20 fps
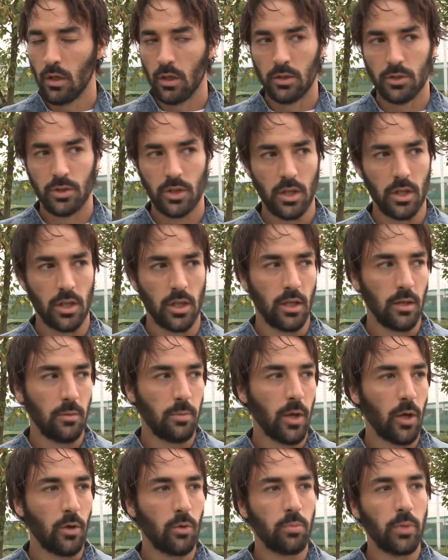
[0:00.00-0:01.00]
Sì,
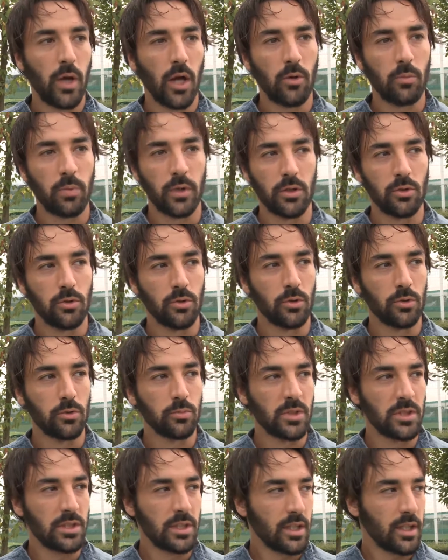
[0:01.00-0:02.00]
piano piano prendo
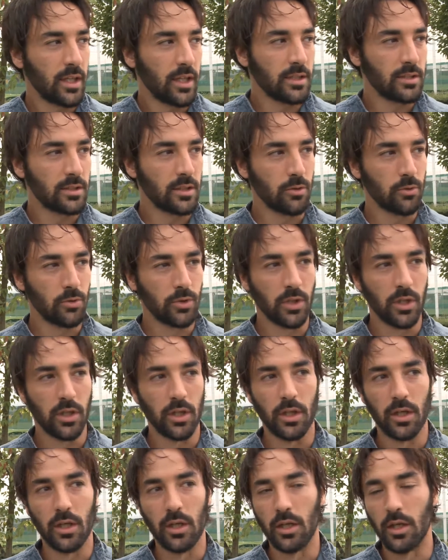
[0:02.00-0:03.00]
domestichezza con,
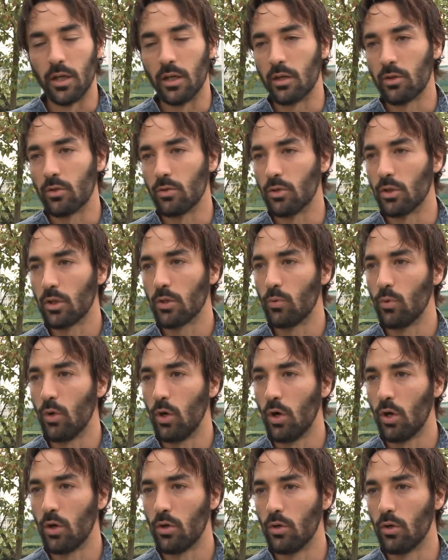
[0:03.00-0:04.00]
eh, con il
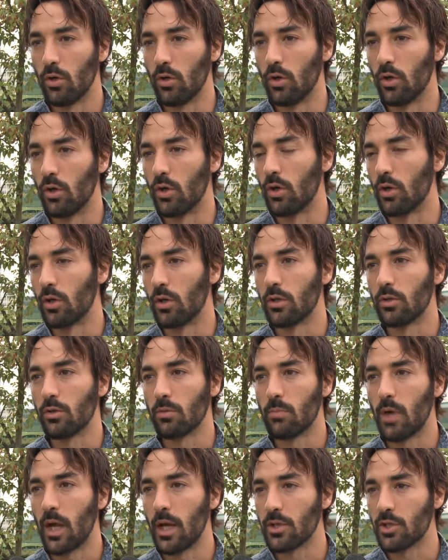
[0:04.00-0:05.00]
ruolo, è
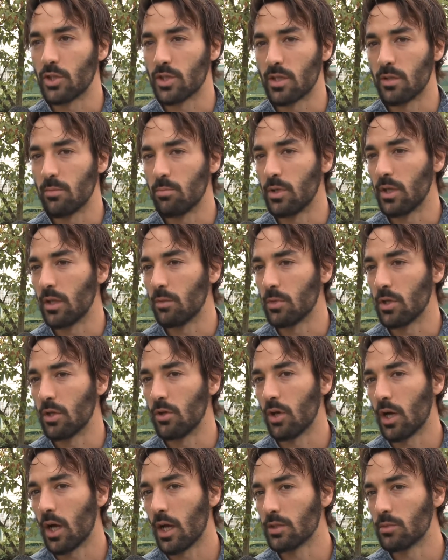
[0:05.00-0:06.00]
normale, c'è sempre da
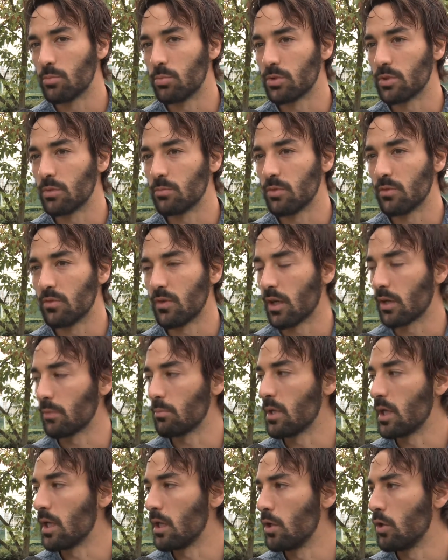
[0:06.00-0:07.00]
migliorare, si può sempre fare
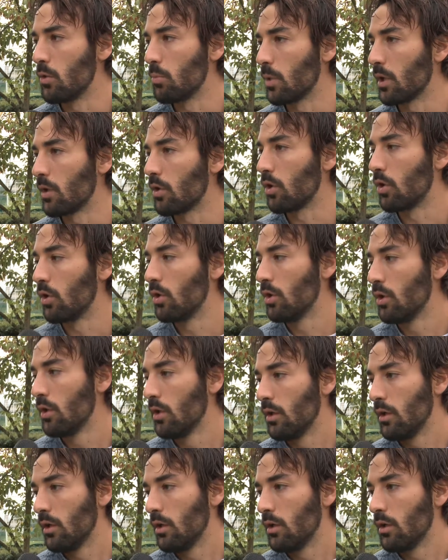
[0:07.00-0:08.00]
meglio, però
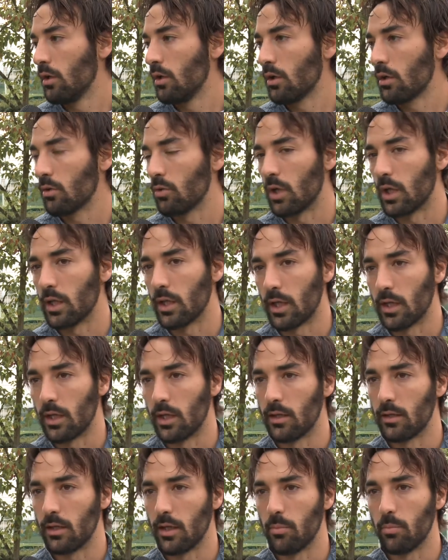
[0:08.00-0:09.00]
con l'andare
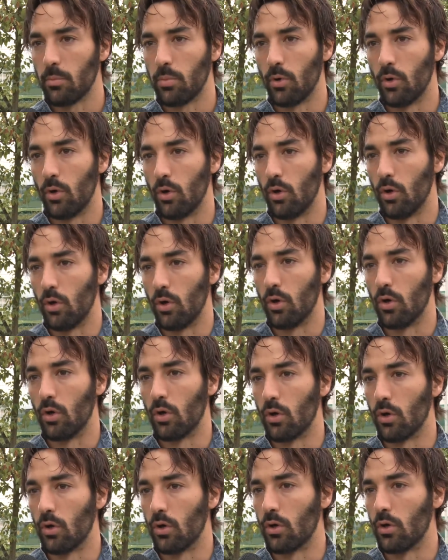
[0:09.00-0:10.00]
del
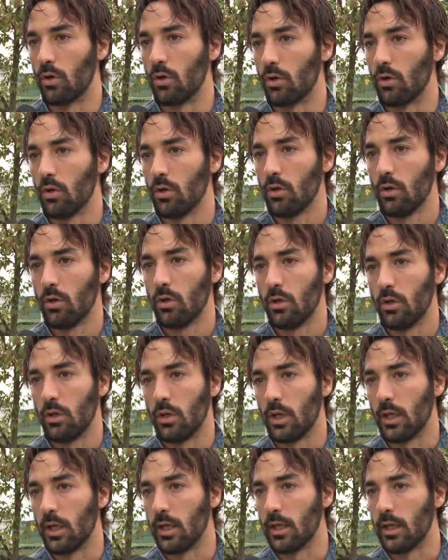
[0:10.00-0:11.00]
tempo
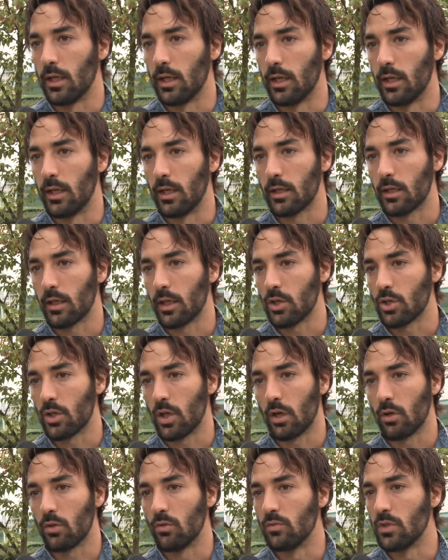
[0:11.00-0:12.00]
eh, cresce
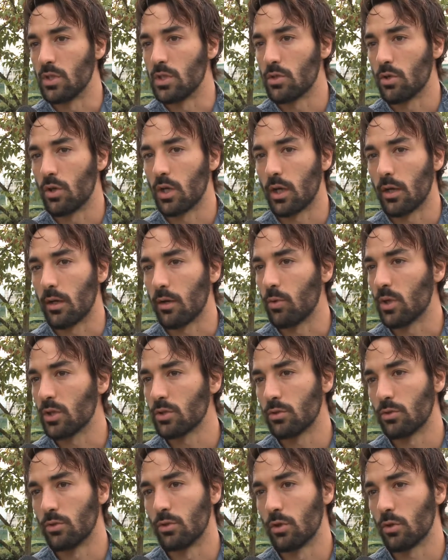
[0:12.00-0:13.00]
la convinzione che
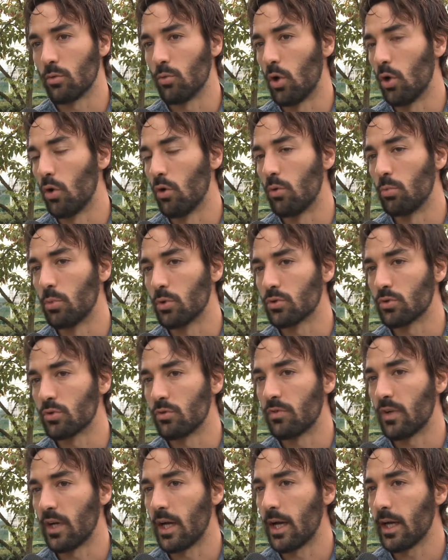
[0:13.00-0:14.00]
questo ruolo lo posso
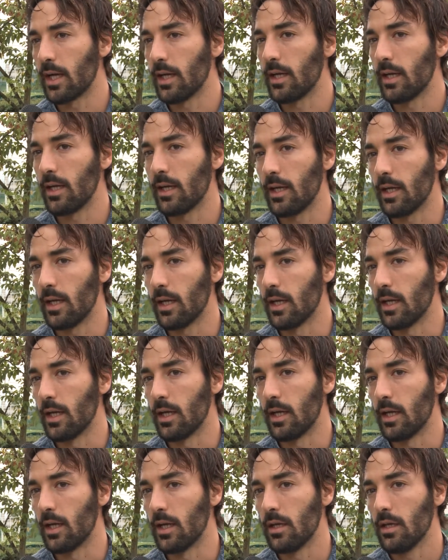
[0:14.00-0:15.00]
fare
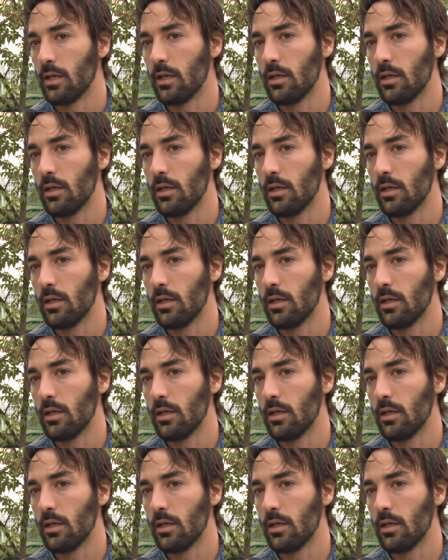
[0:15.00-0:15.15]
e,